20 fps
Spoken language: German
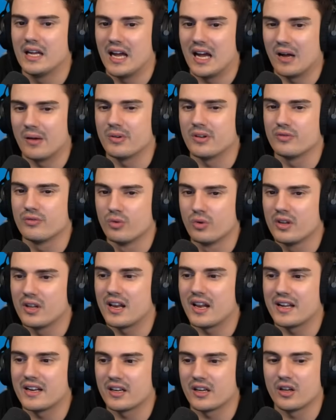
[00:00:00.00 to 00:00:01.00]
Aber die wurden ja
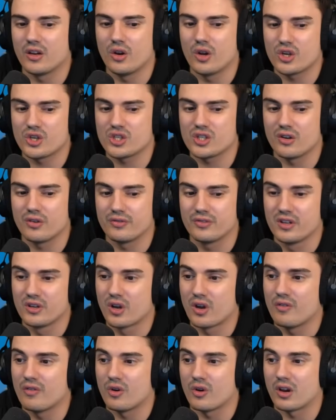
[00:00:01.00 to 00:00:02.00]
leider gelöscht, auf die
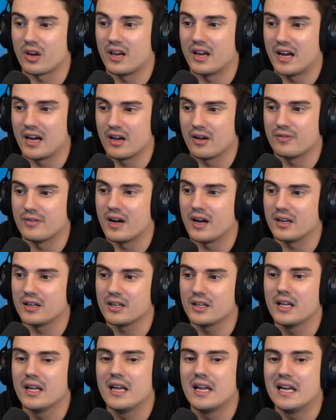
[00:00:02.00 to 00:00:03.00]
können wir noch lange warten.